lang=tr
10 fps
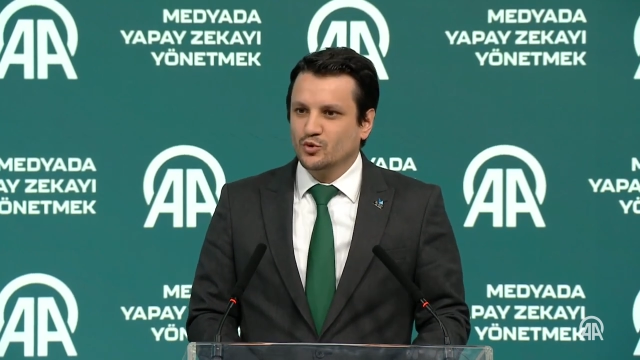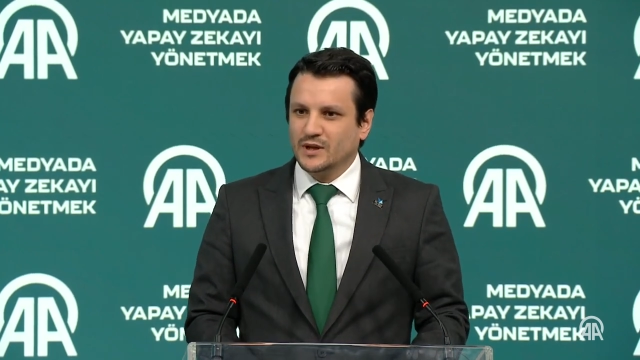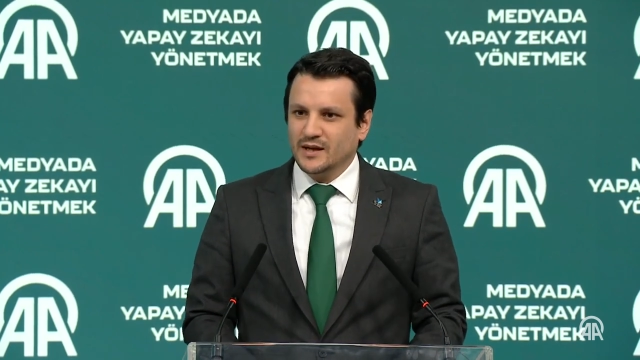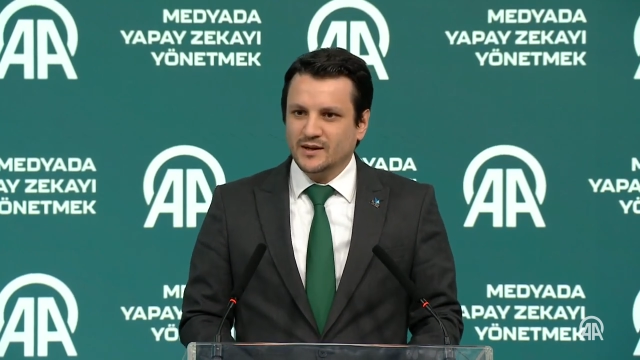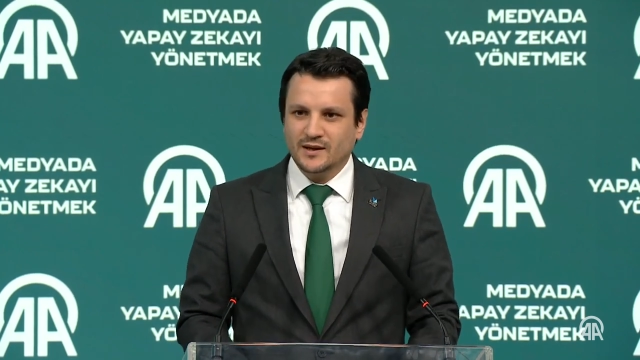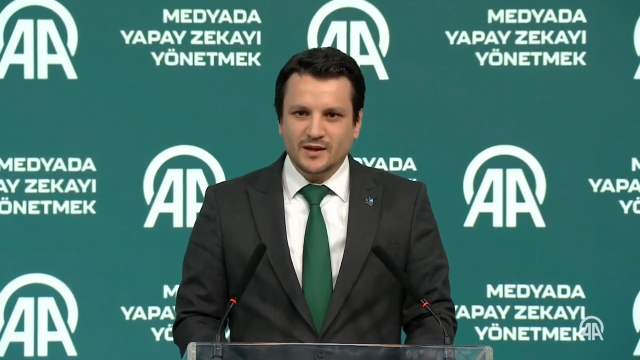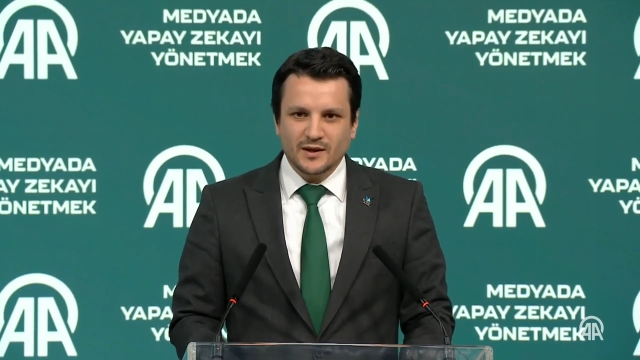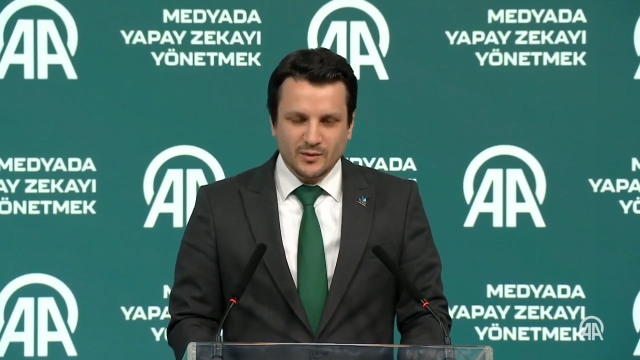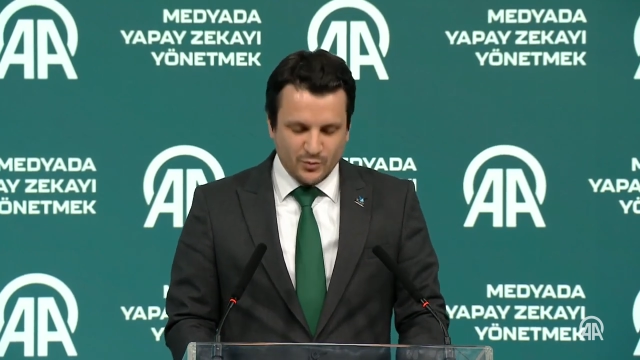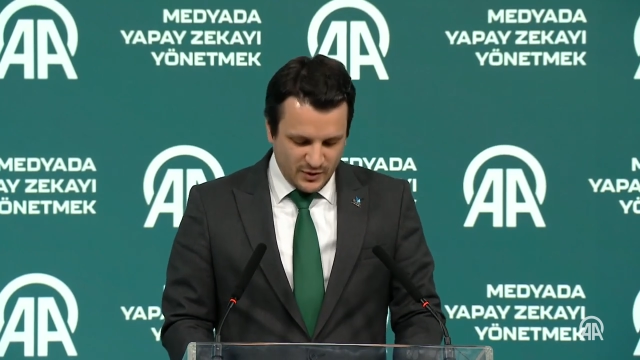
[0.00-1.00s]
Bunu da
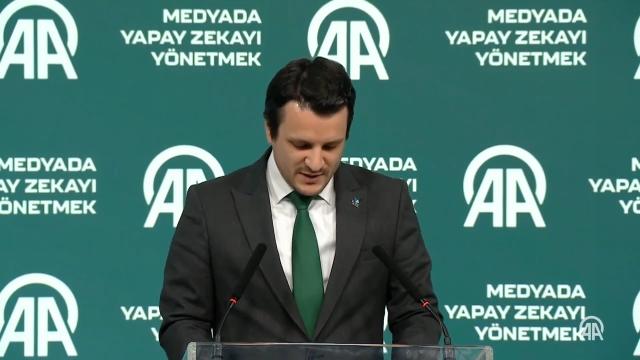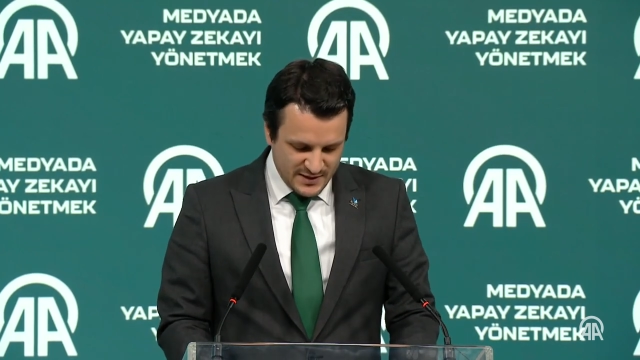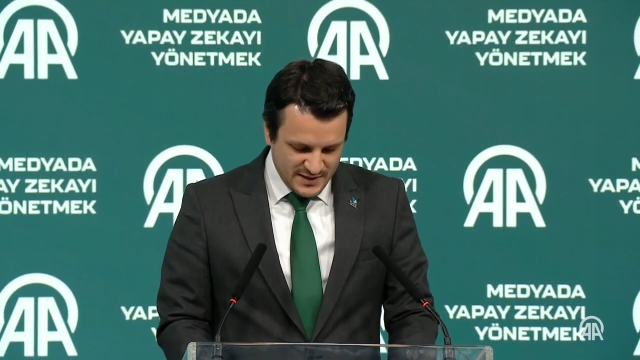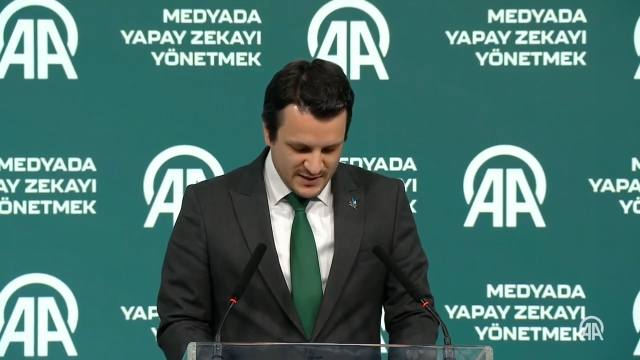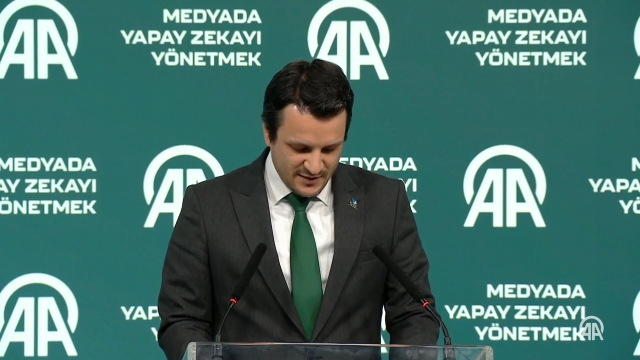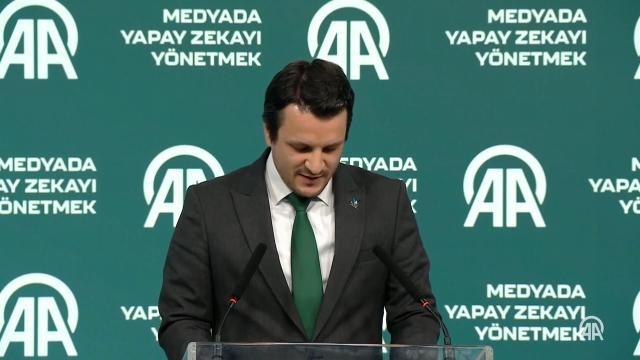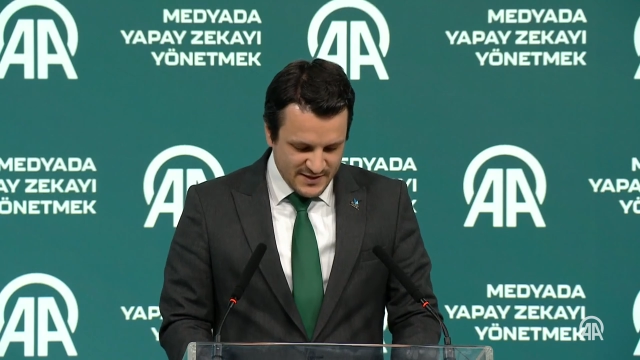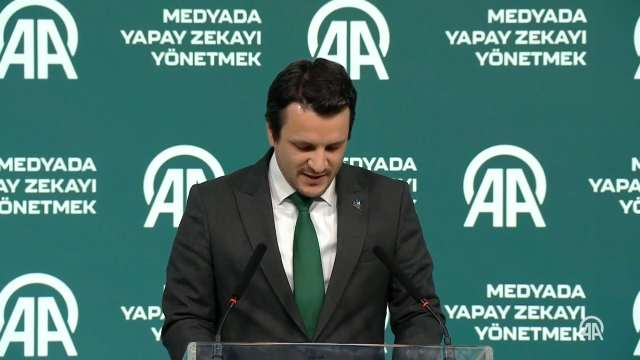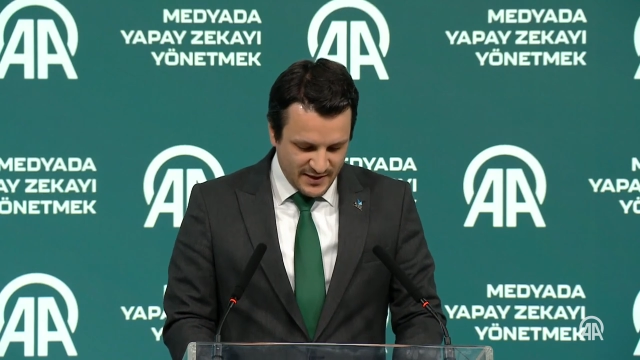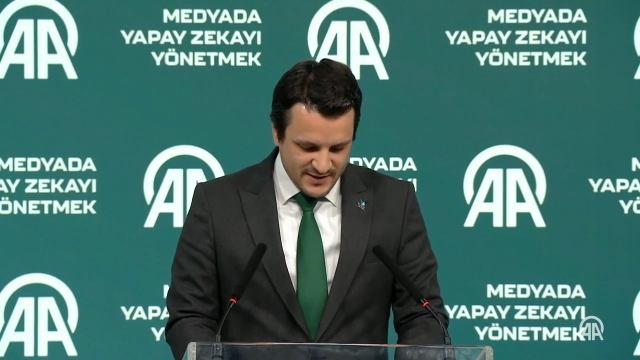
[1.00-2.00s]
sizin
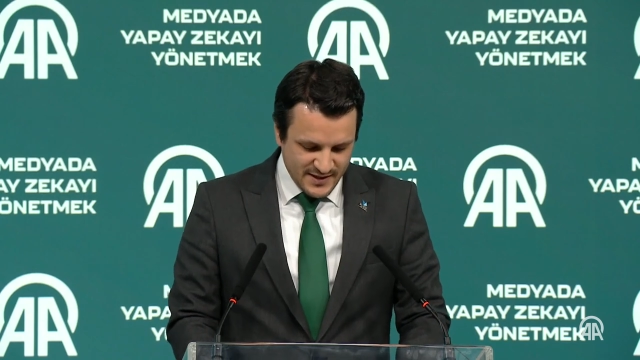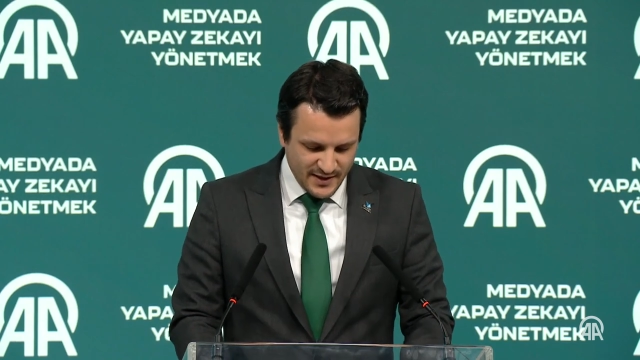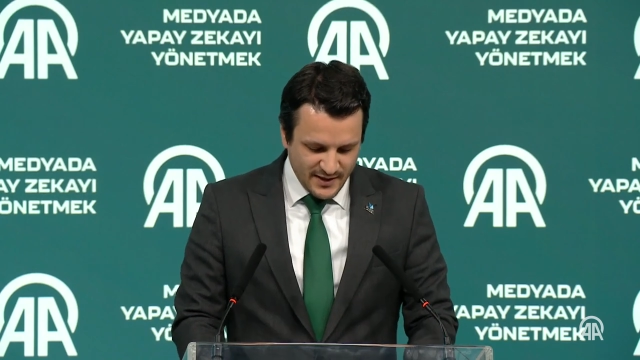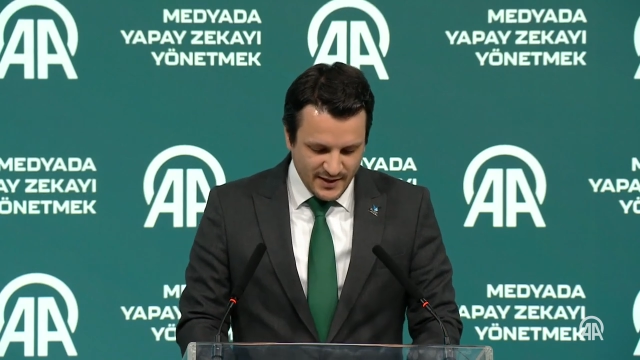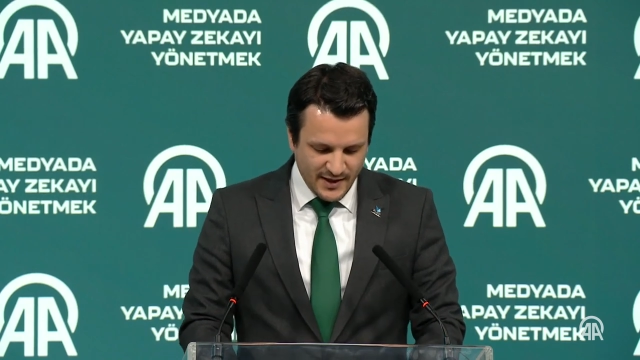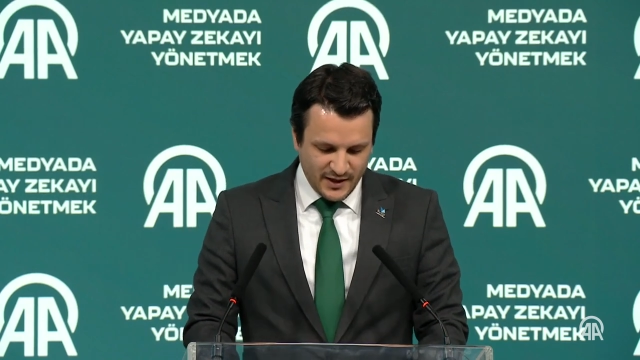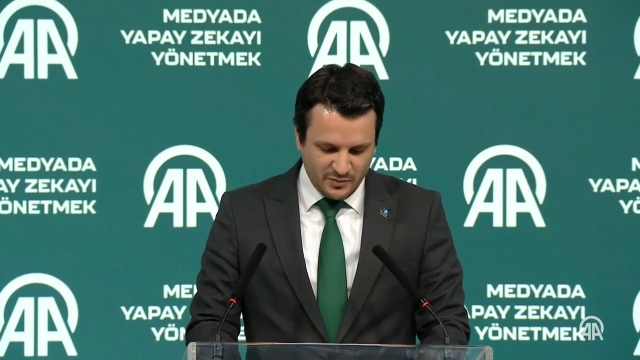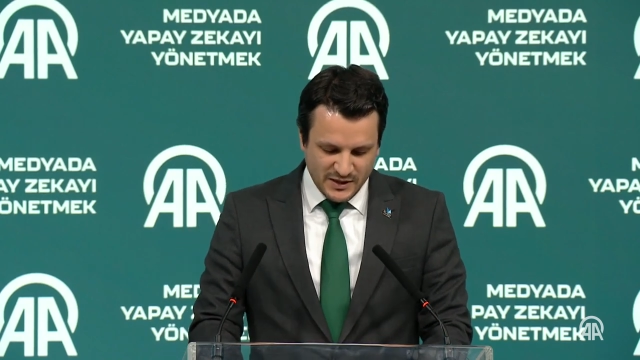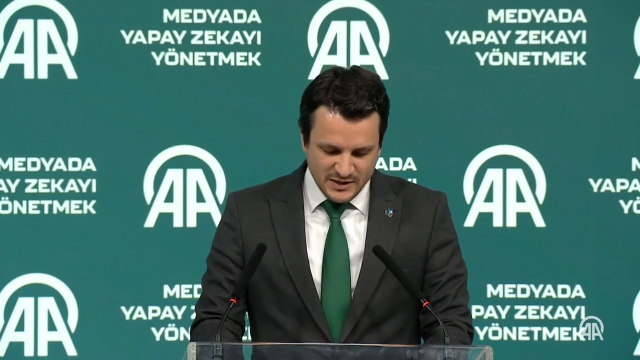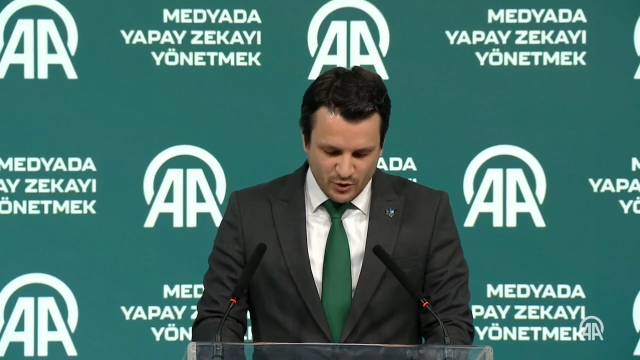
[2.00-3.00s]
vesilenizle ilan
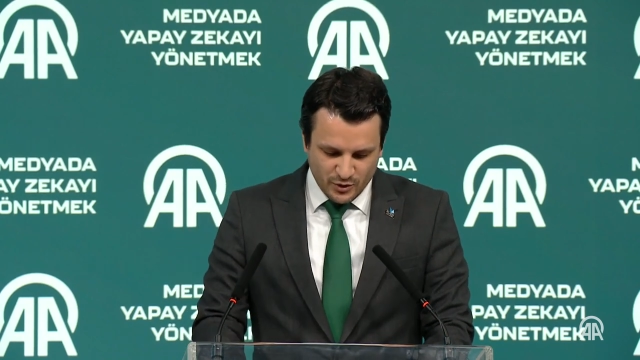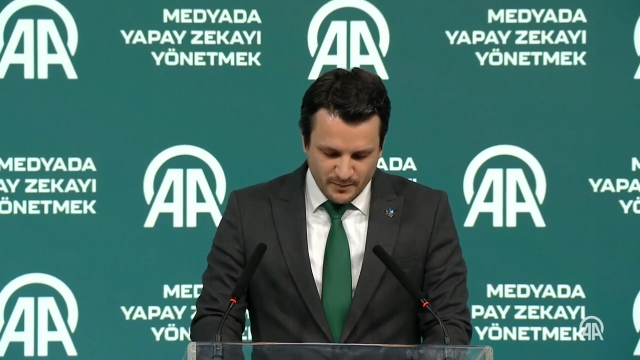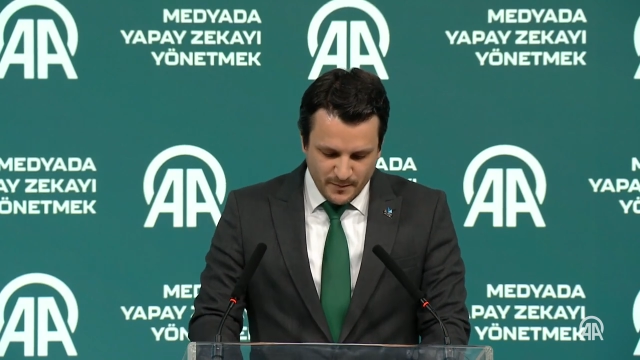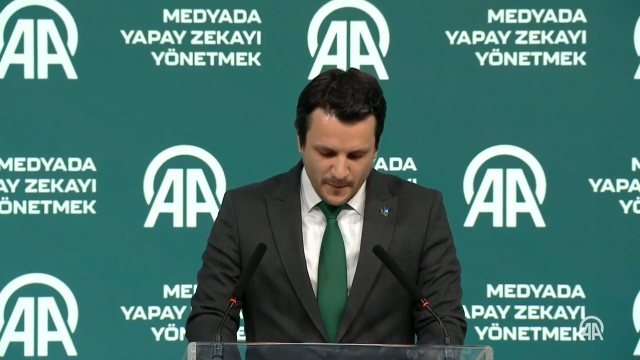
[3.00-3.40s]
etmek istiyorum.